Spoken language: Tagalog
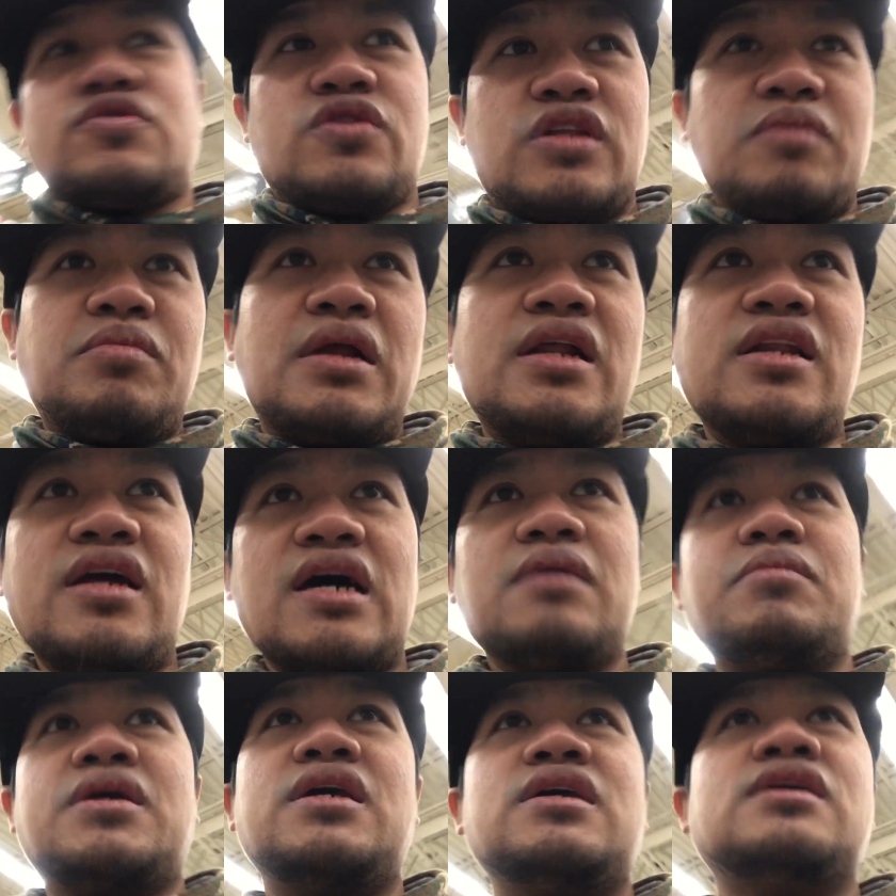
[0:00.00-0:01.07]
So namili na
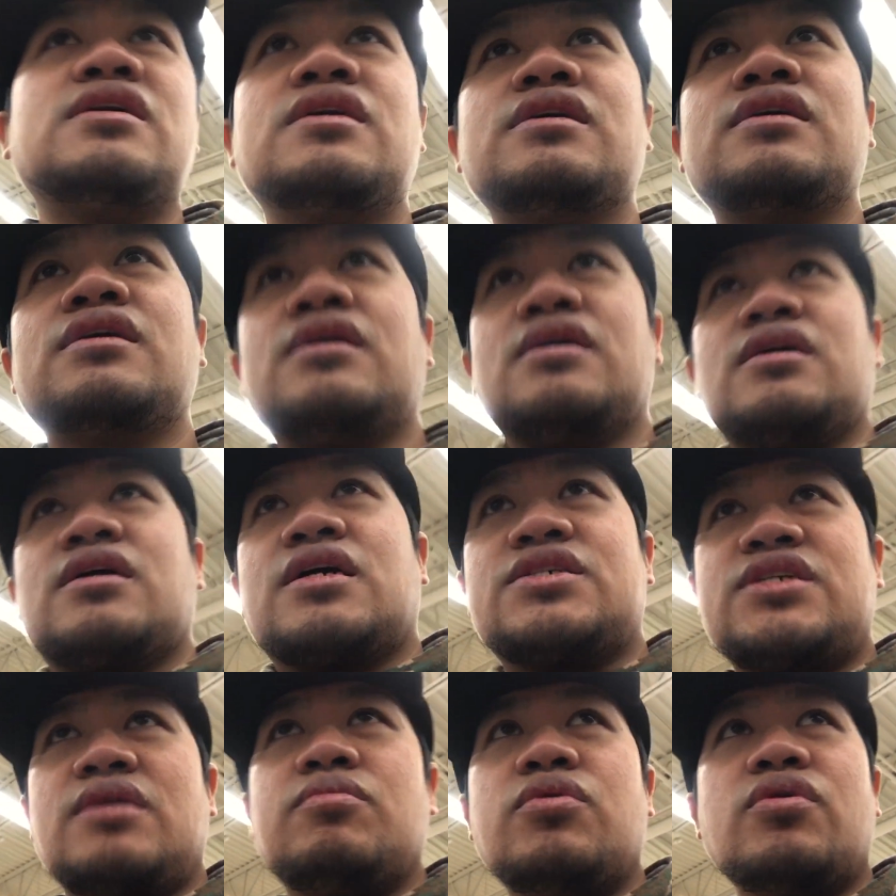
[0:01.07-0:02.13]
kami
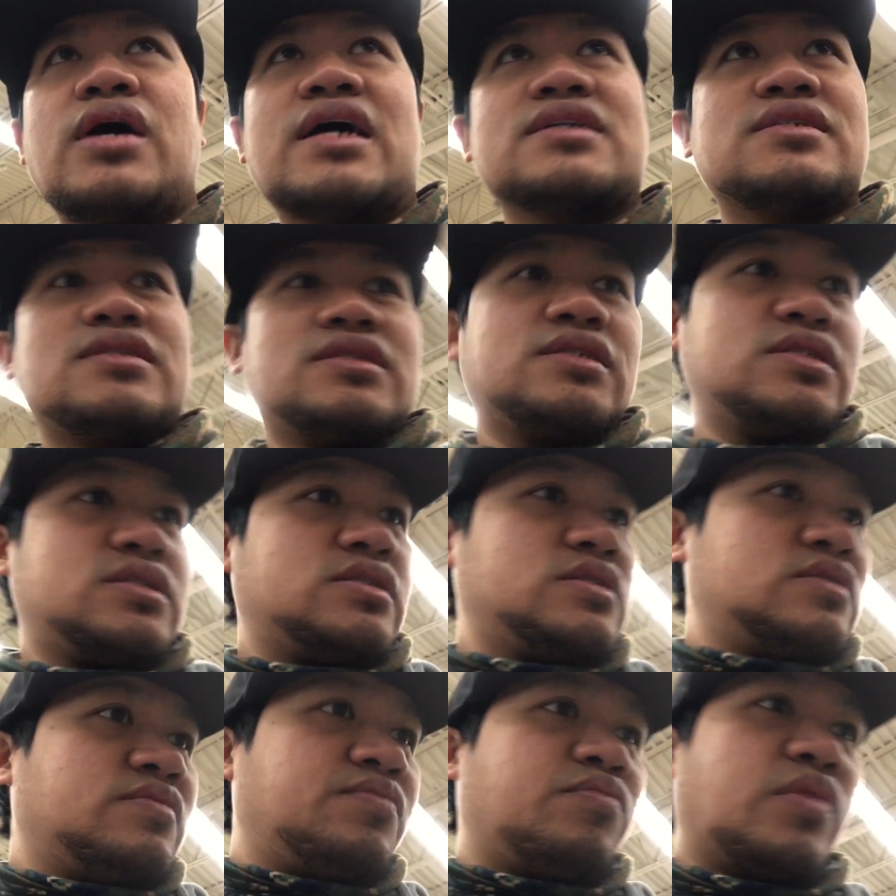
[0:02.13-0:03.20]
kasi bukas
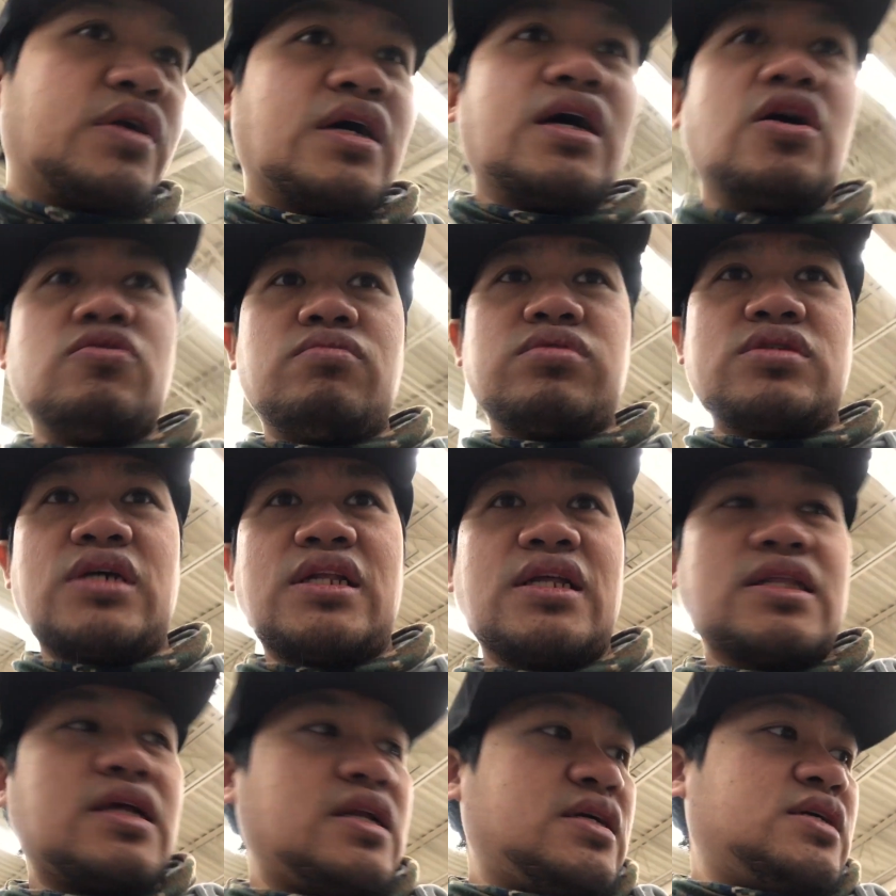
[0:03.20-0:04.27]

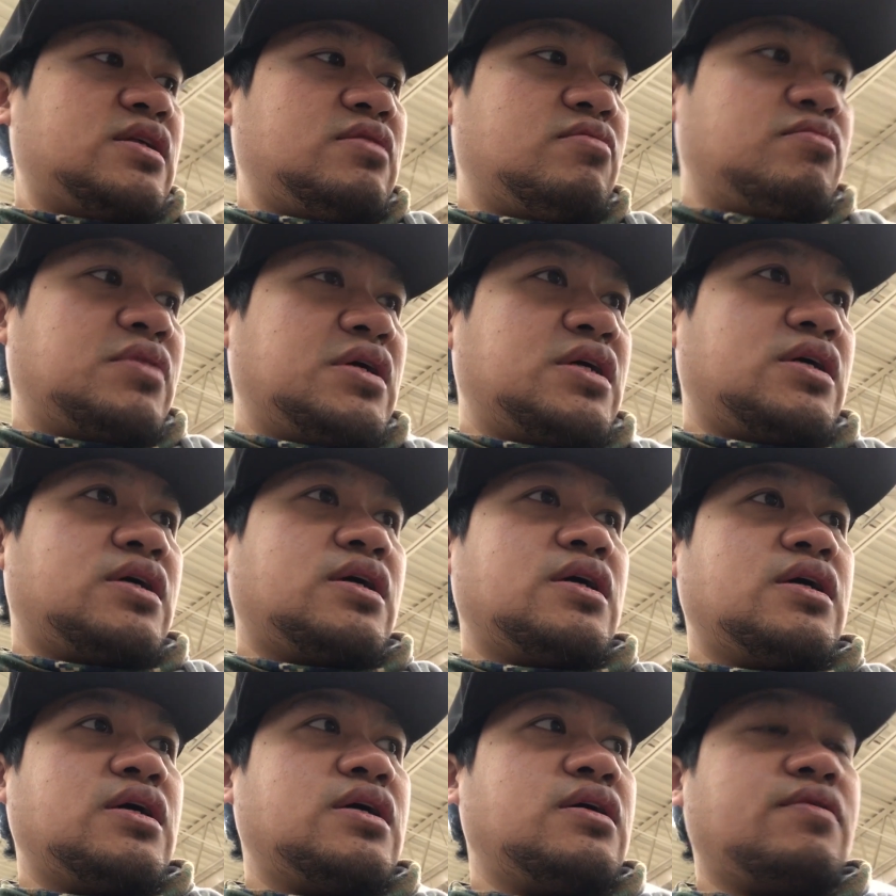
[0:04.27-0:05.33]
magkakaubusan na talaga ng mga
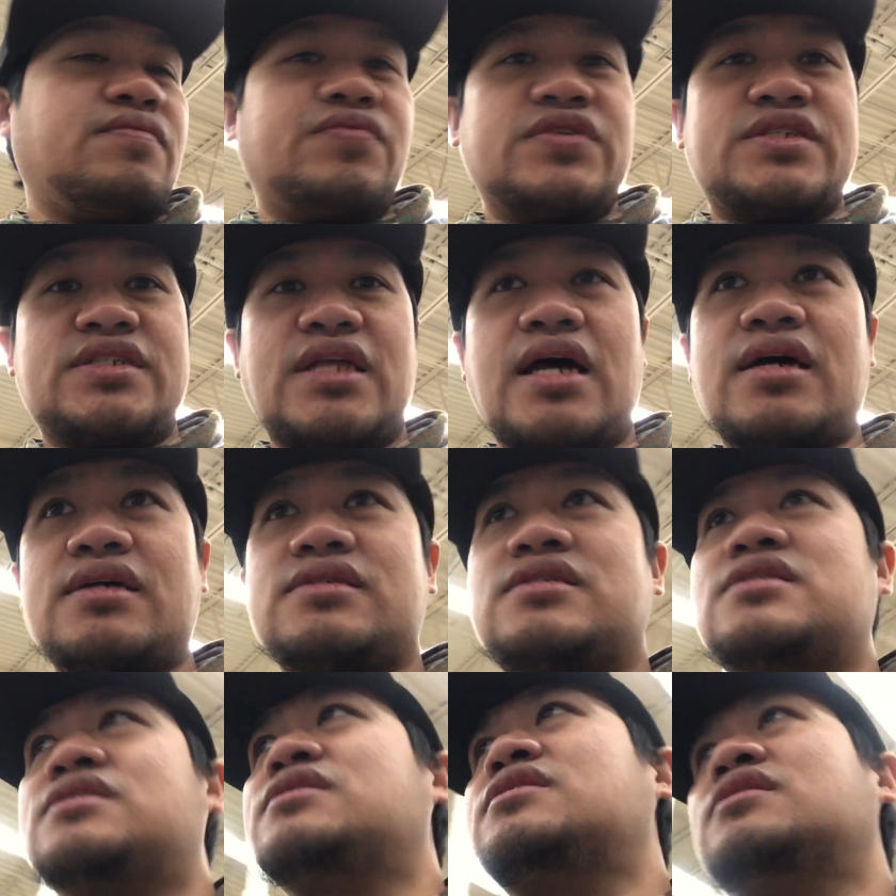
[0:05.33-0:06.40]

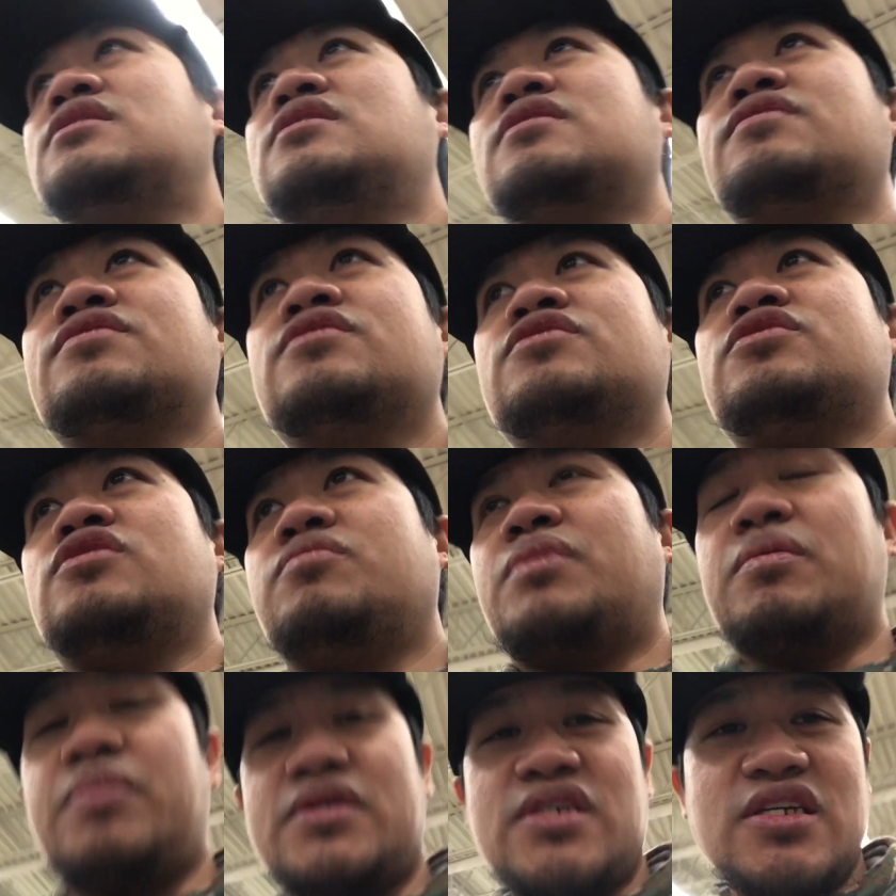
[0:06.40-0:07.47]
stocks.
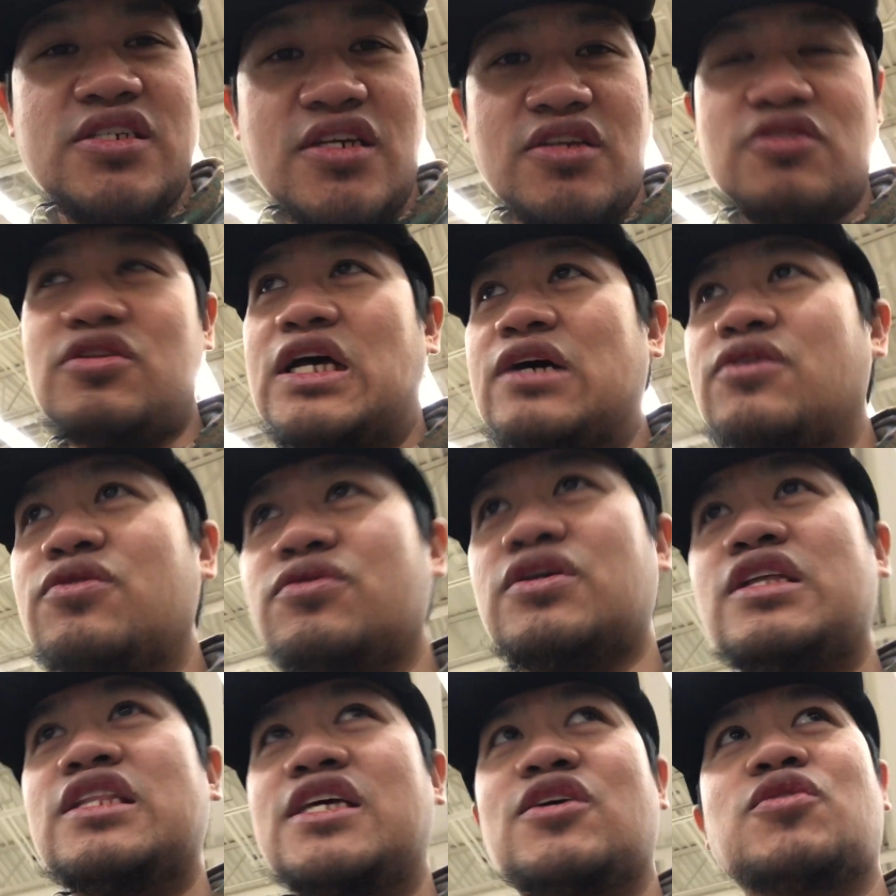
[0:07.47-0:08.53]
So pagpasensya nyo na
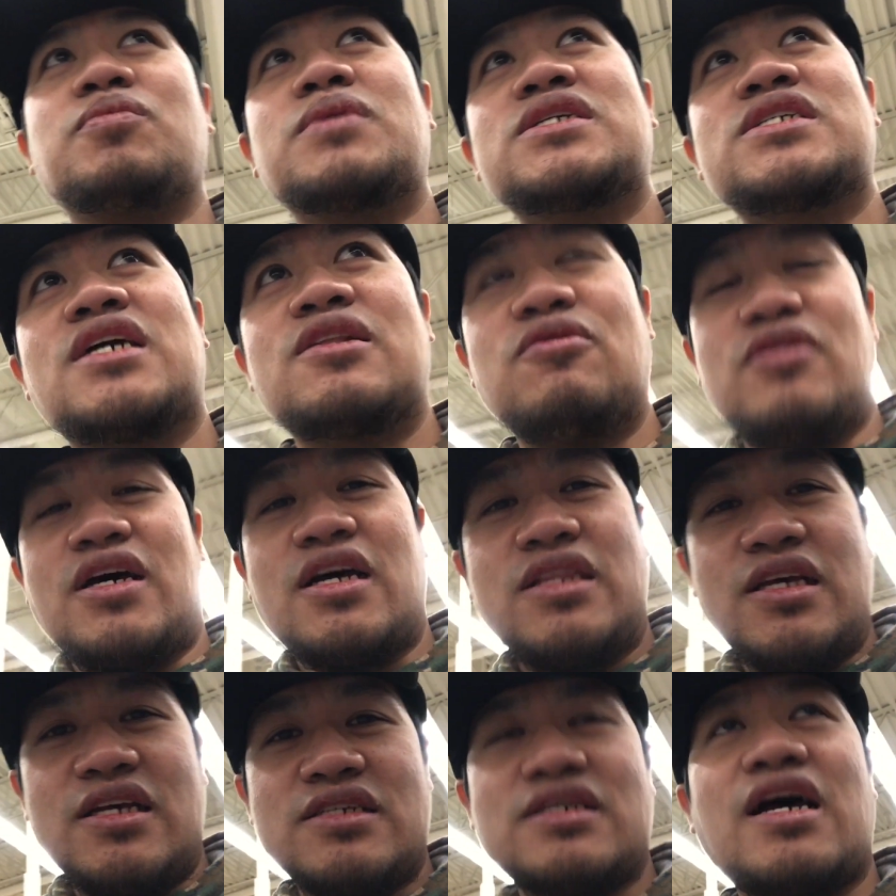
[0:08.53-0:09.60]
ako kung hindi ako masyado
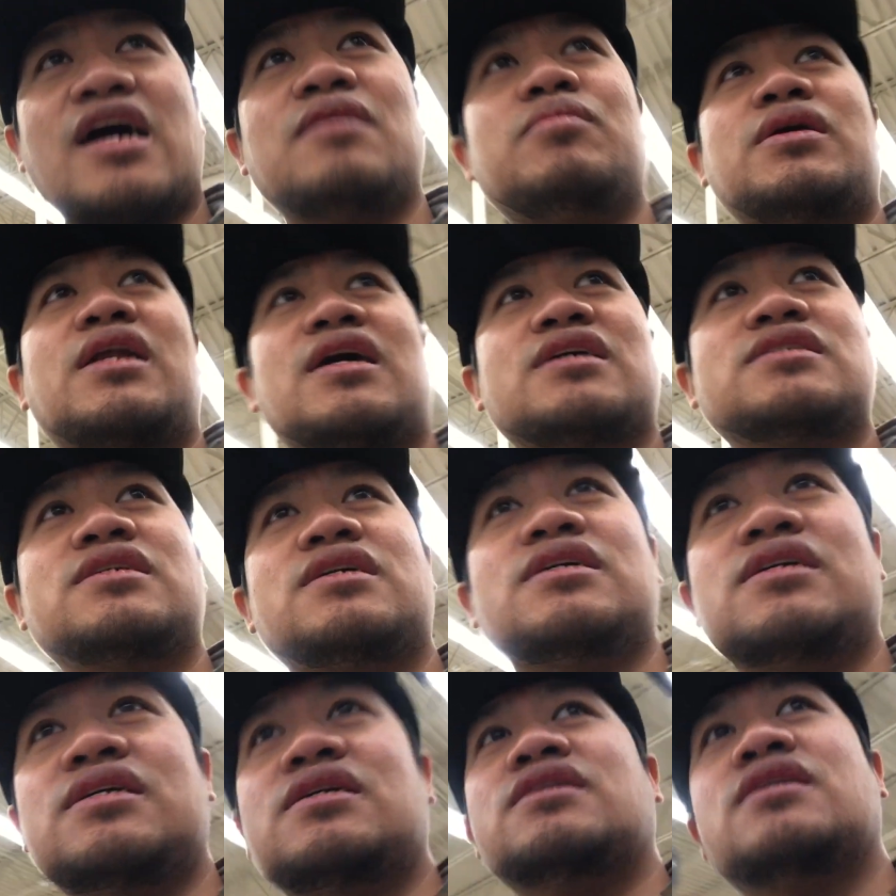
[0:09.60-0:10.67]
nakatingin sa camera
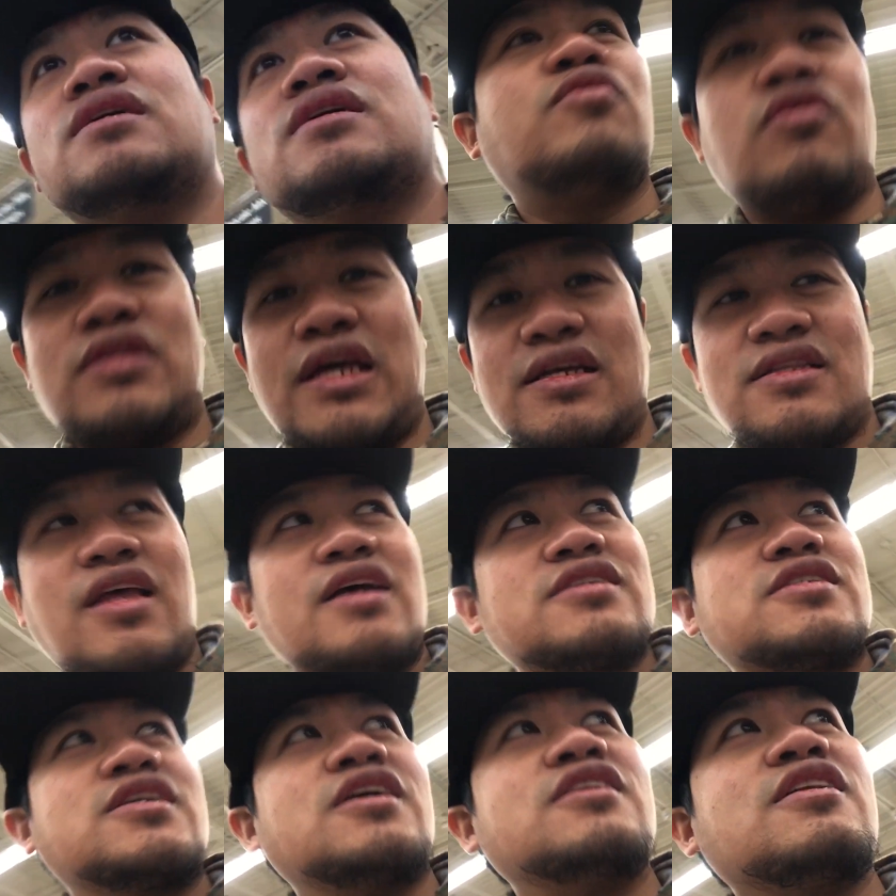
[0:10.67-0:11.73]
kasi
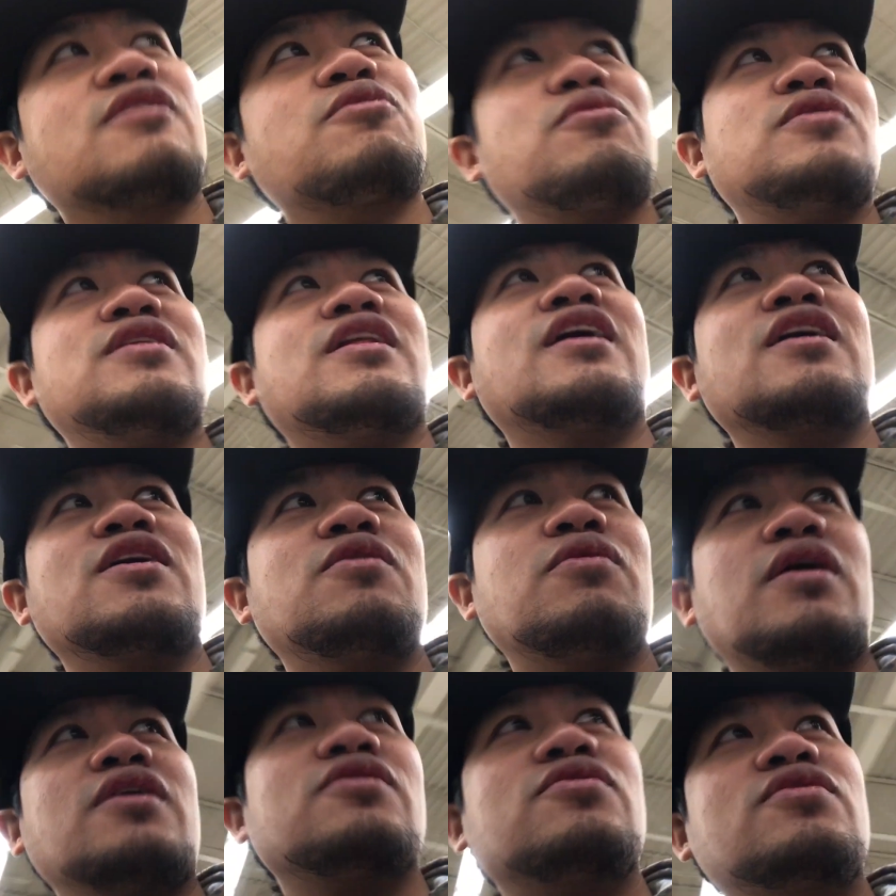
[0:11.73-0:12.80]
multitasking na tong
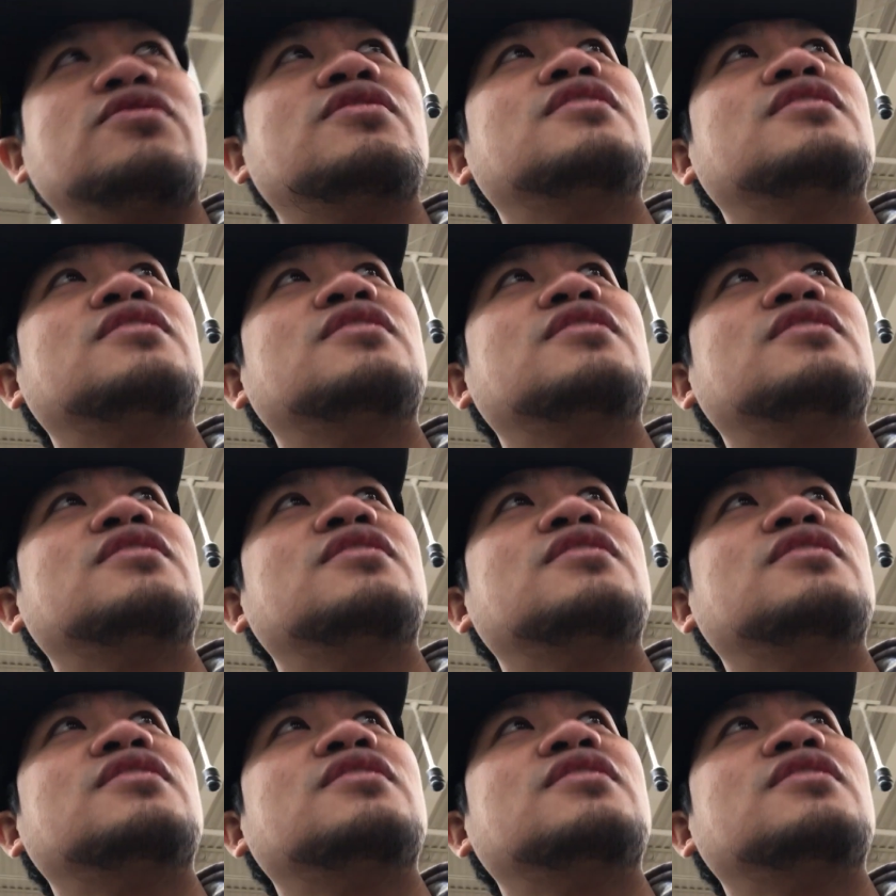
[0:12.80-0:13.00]
ginagawa ko.